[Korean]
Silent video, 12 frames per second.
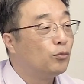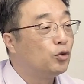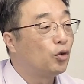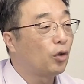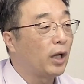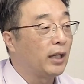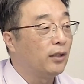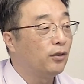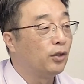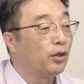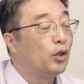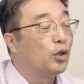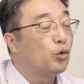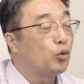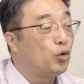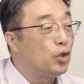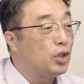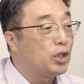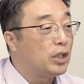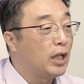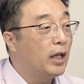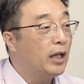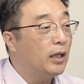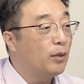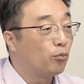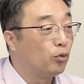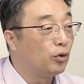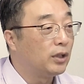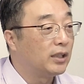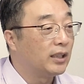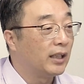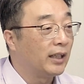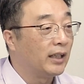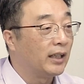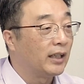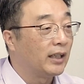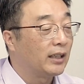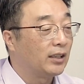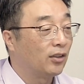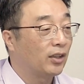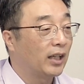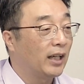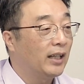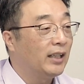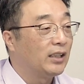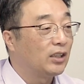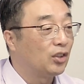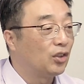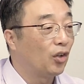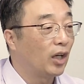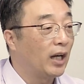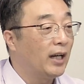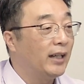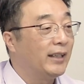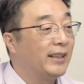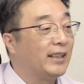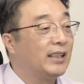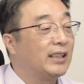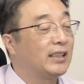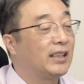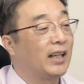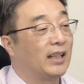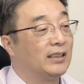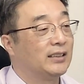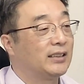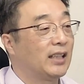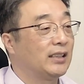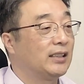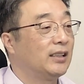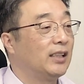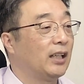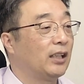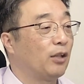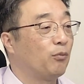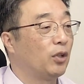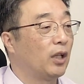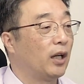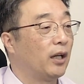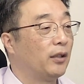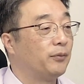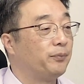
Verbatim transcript: 무적행에는 귀신의 무리들이 그렇게 들어가 있다라는 사실을 알게 됩니다.